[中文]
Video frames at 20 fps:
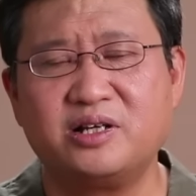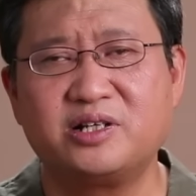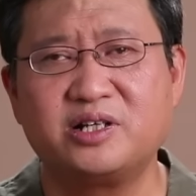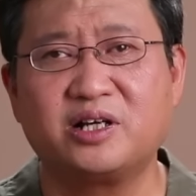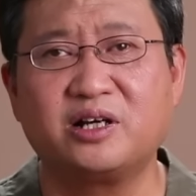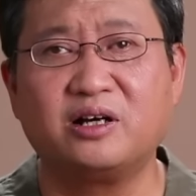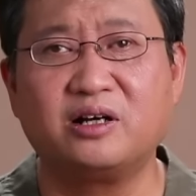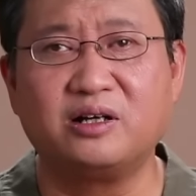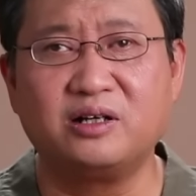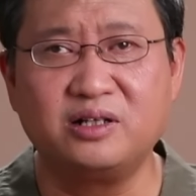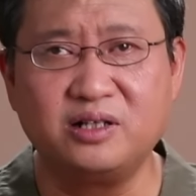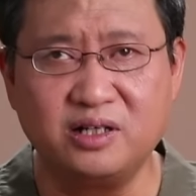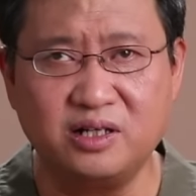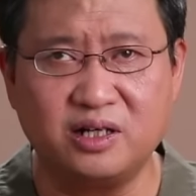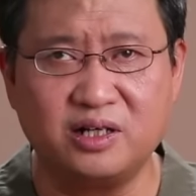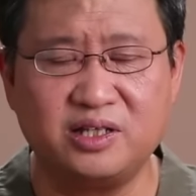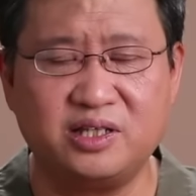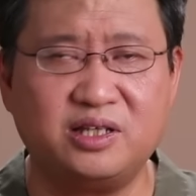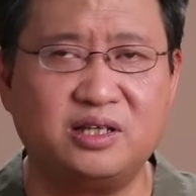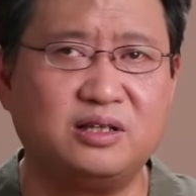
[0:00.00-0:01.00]
这个
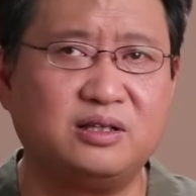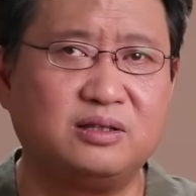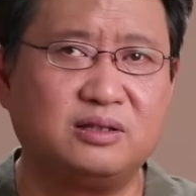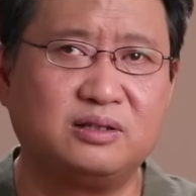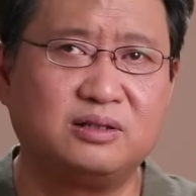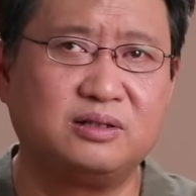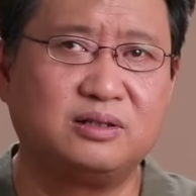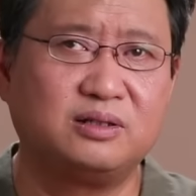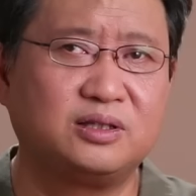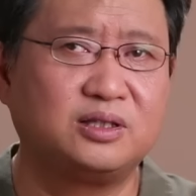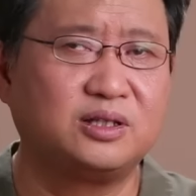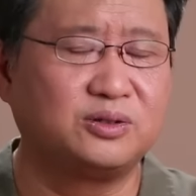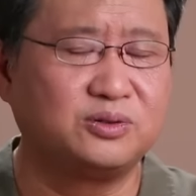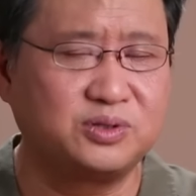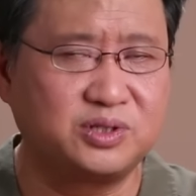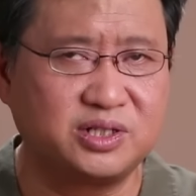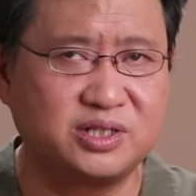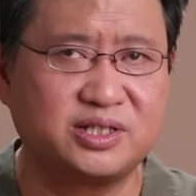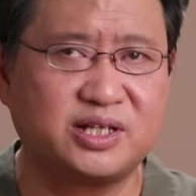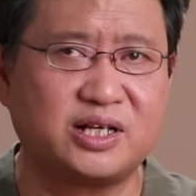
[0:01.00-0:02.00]
恶因
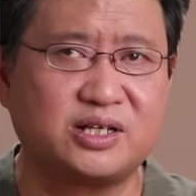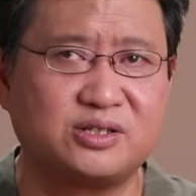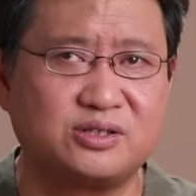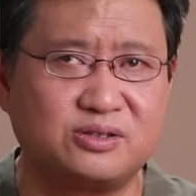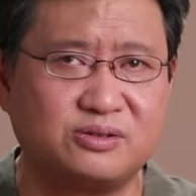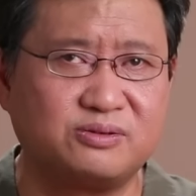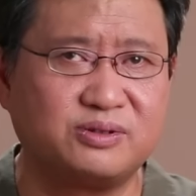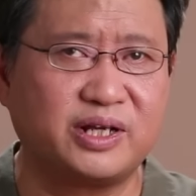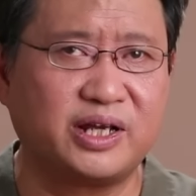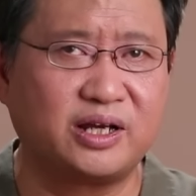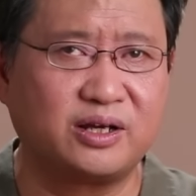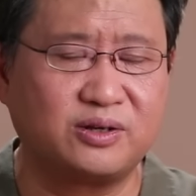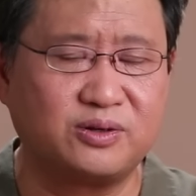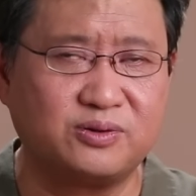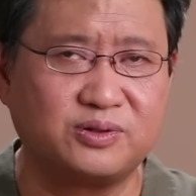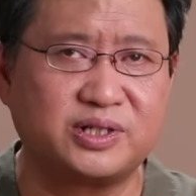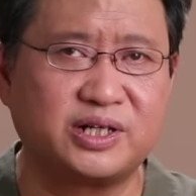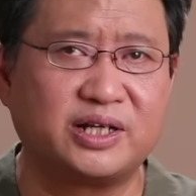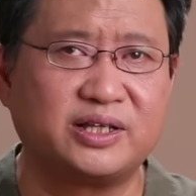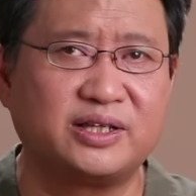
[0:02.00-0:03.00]
都是在苏联
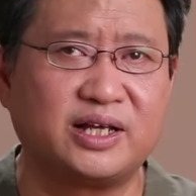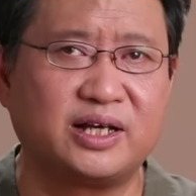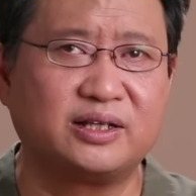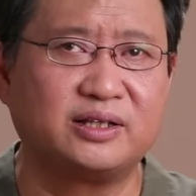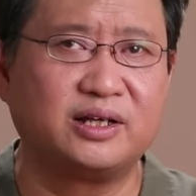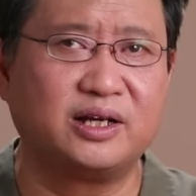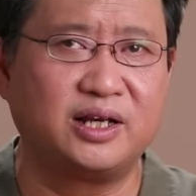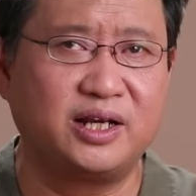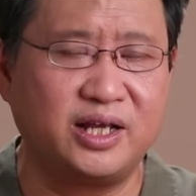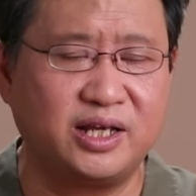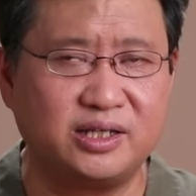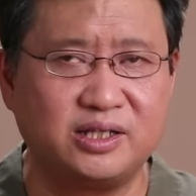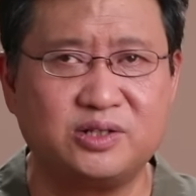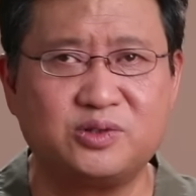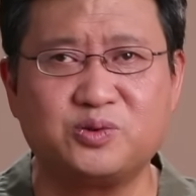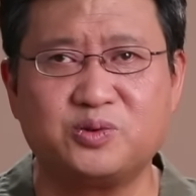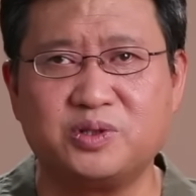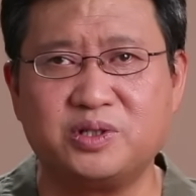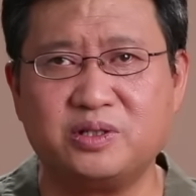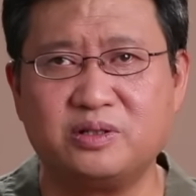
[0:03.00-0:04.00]
共产党的列
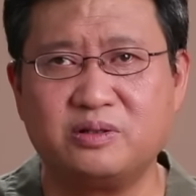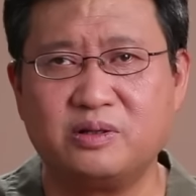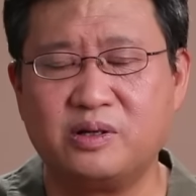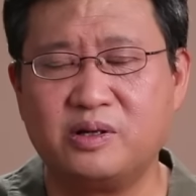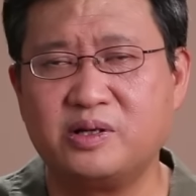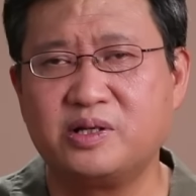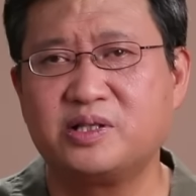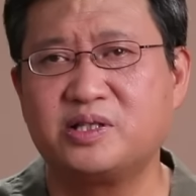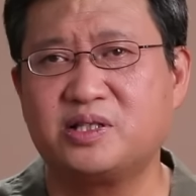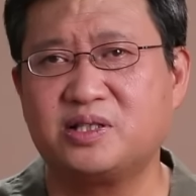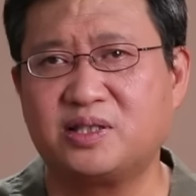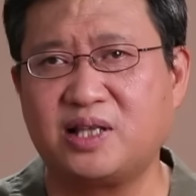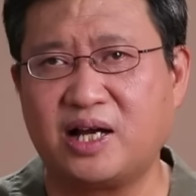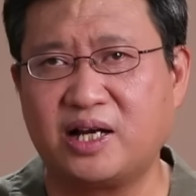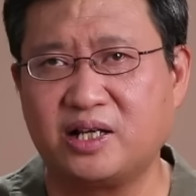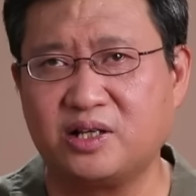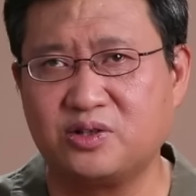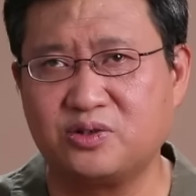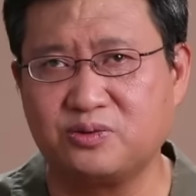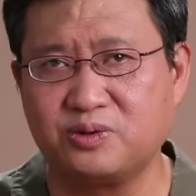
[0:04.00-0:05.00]
宁主义、斯
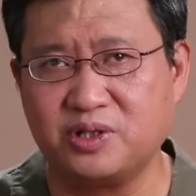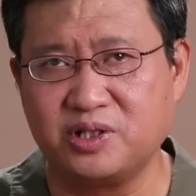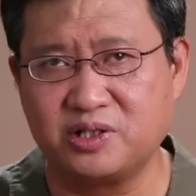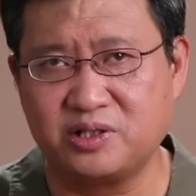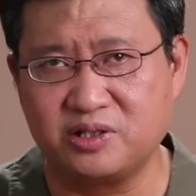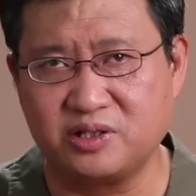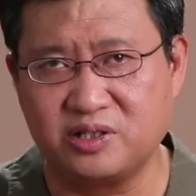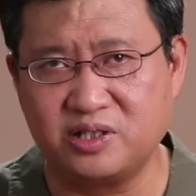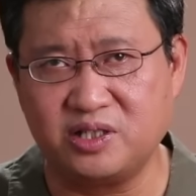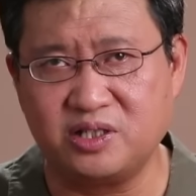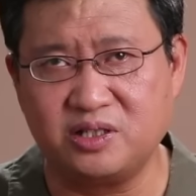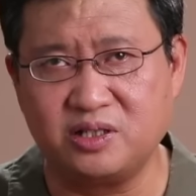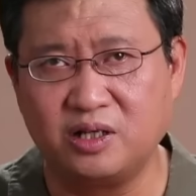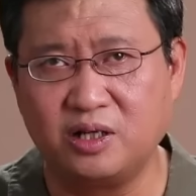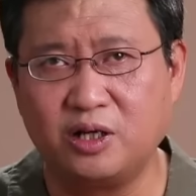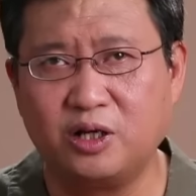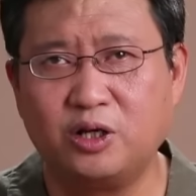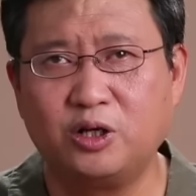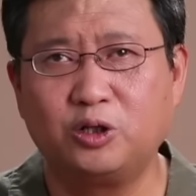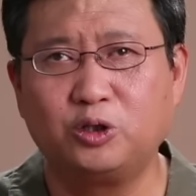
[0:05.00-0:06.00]
大林主义时
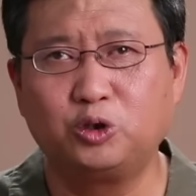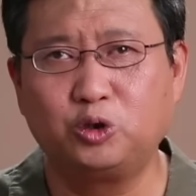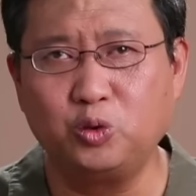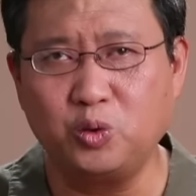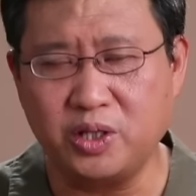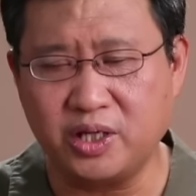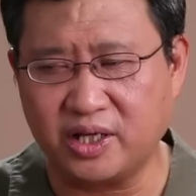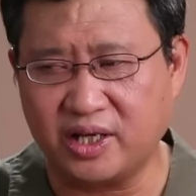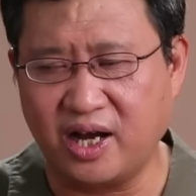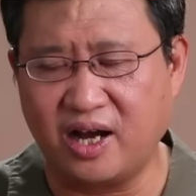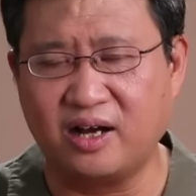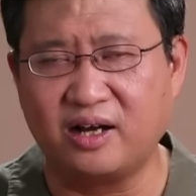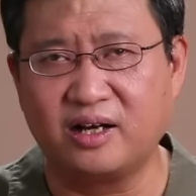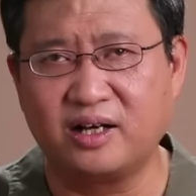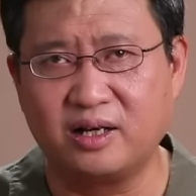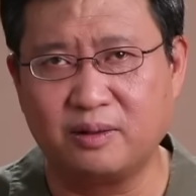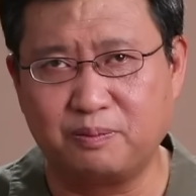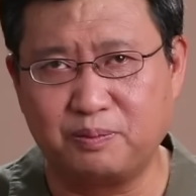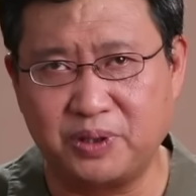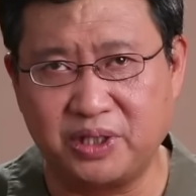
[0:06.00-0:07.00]
期对抗
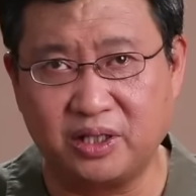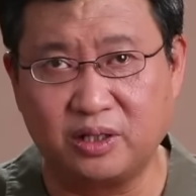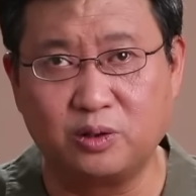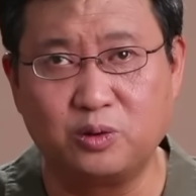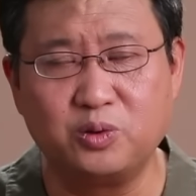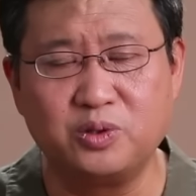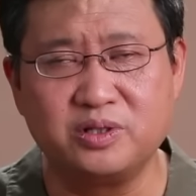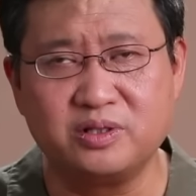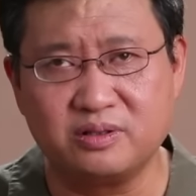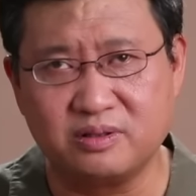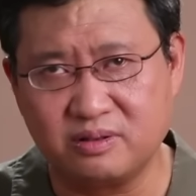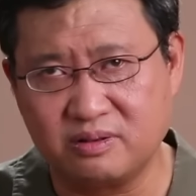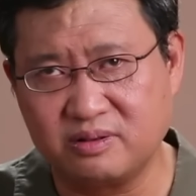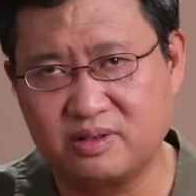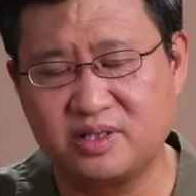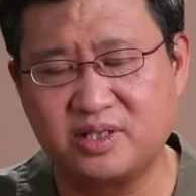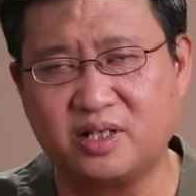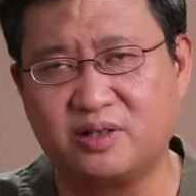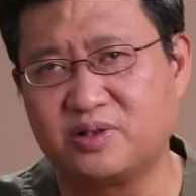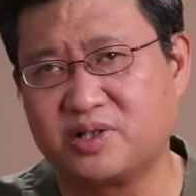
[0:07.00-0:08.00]
和贫困
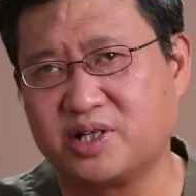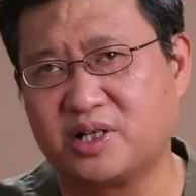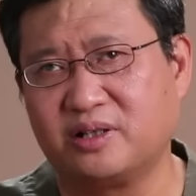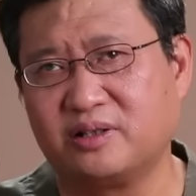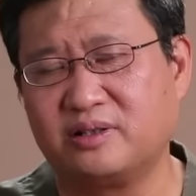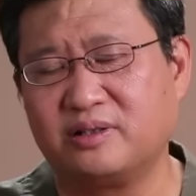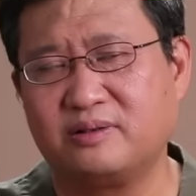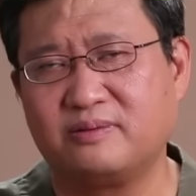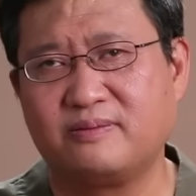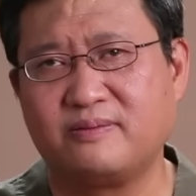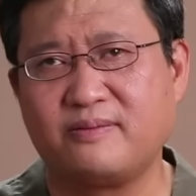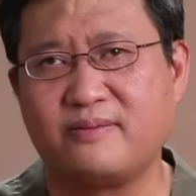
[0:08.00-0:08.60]
造成的。